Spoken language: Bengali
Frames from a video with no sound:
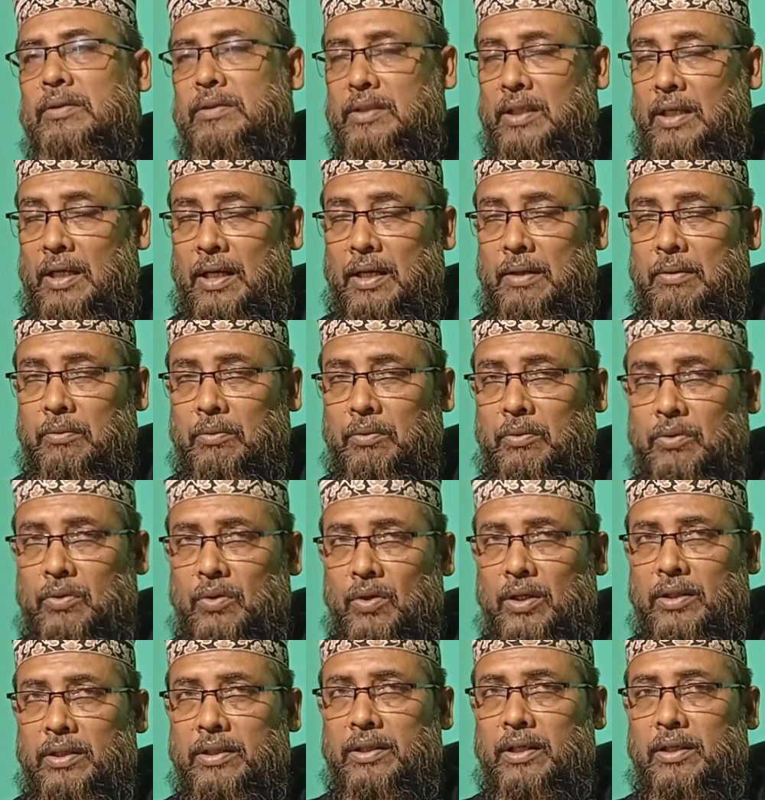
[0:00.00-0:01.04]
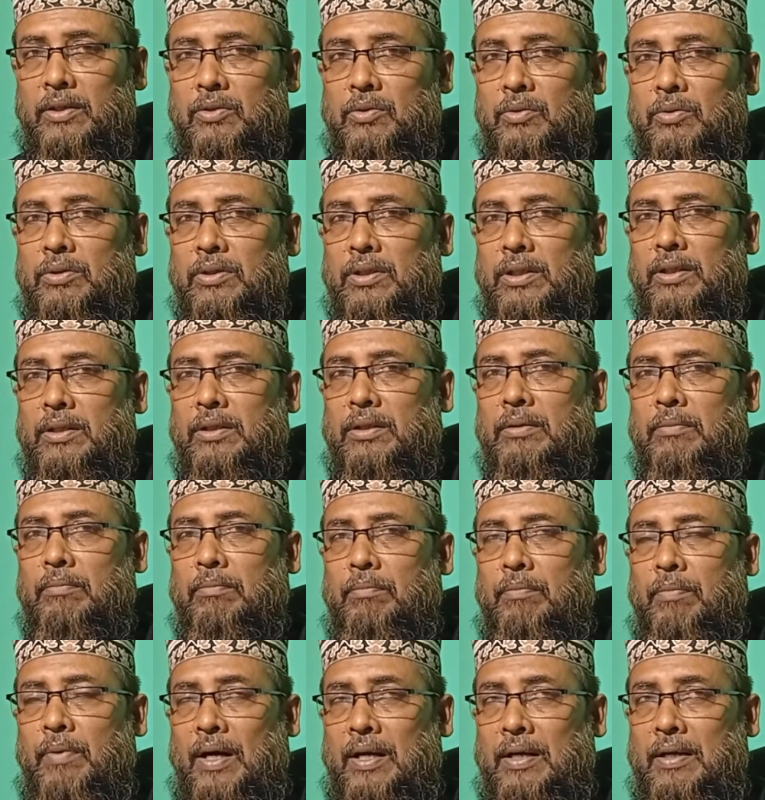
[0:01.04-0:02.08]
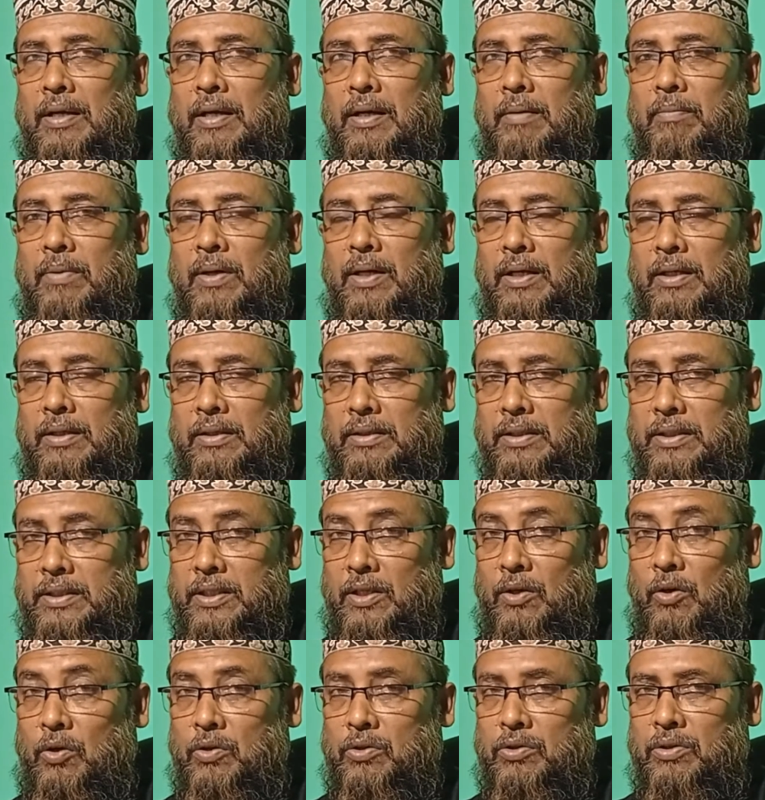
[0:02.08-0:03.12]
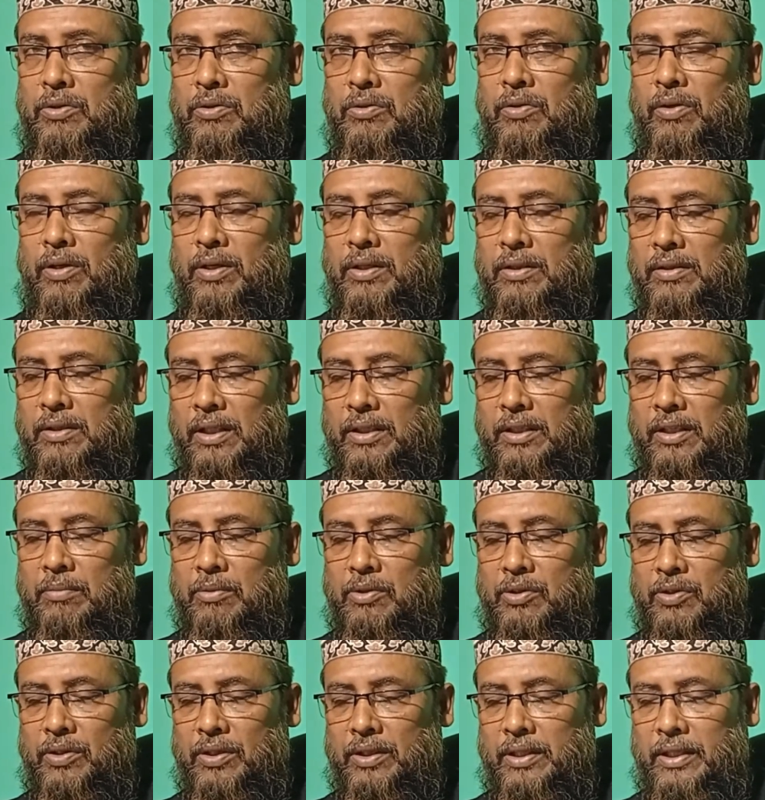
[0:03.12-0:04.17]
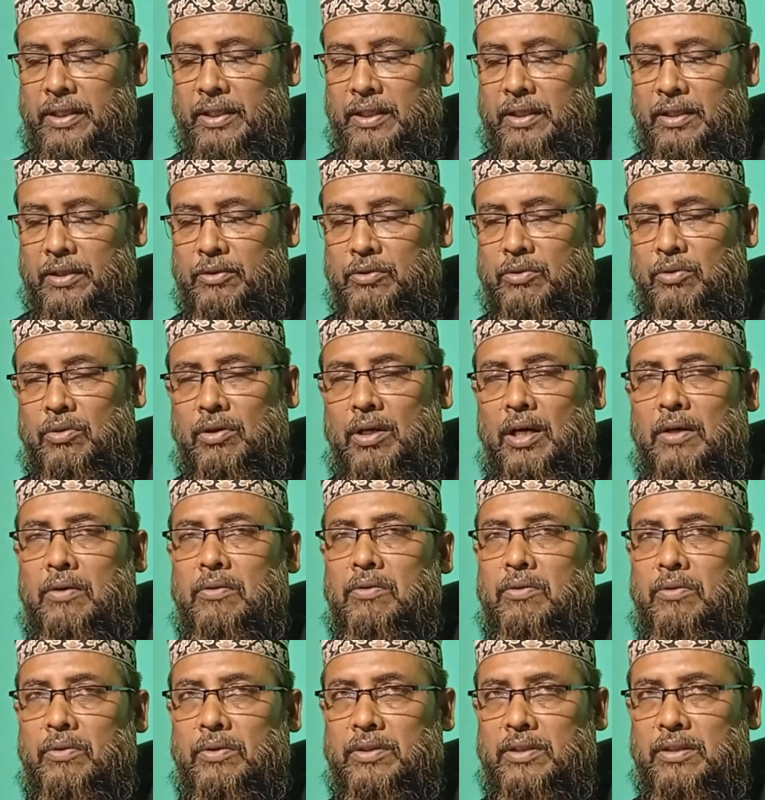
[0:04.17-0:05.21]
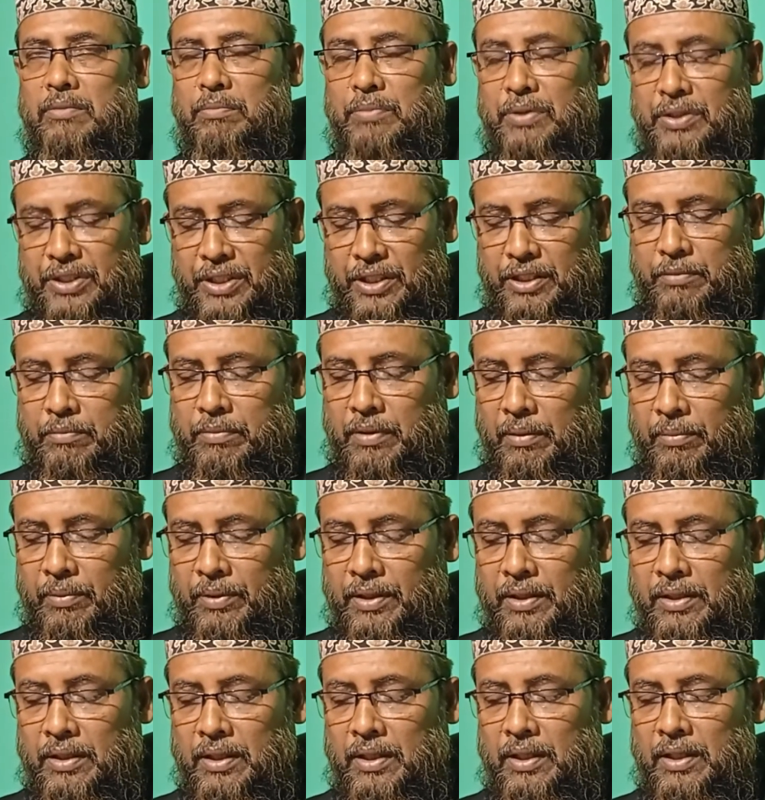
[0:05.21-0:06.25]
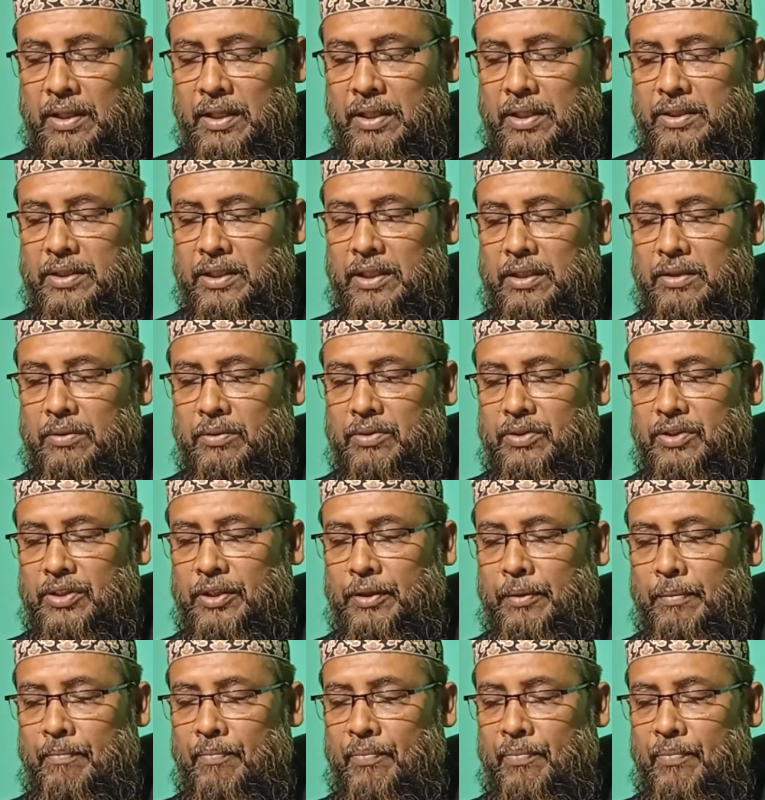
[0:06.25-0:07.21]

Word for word: যারা উত্তরাধিকার সূত্রে পান না বা নিজেরা অর্জন করেন তাদের বিষয়ে এখানে কিছু কারণ রয়েছে বিশেষভাবে সেটি হচ্ছে